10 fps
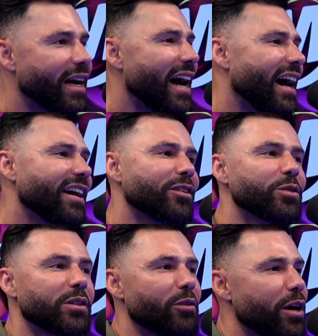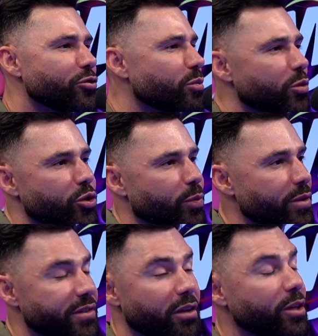Ah, eu, eu acho muita
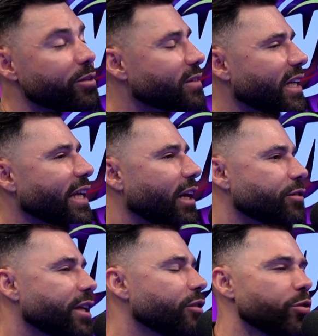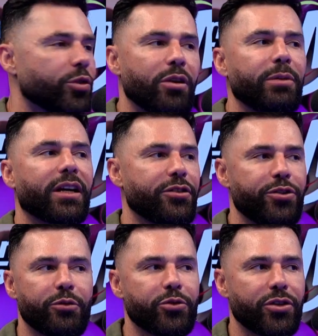exposição. E não tá nem em relação. Eu não sou do
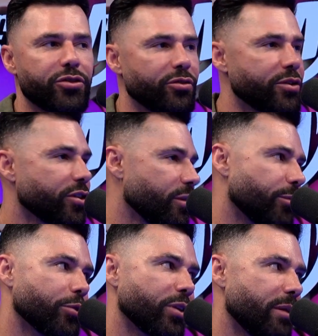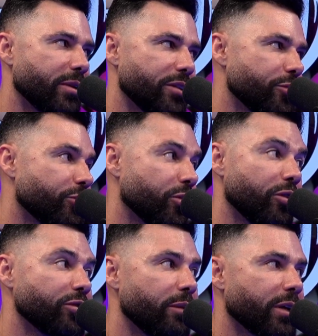aplicativo, gente. Não adianta Tá me procurar em aplicativo, então,
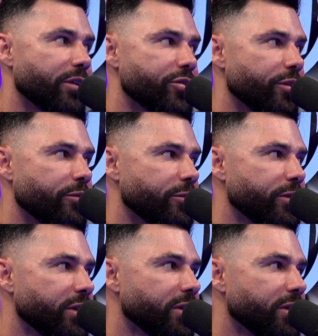porque eu não tenho tá aplicativo.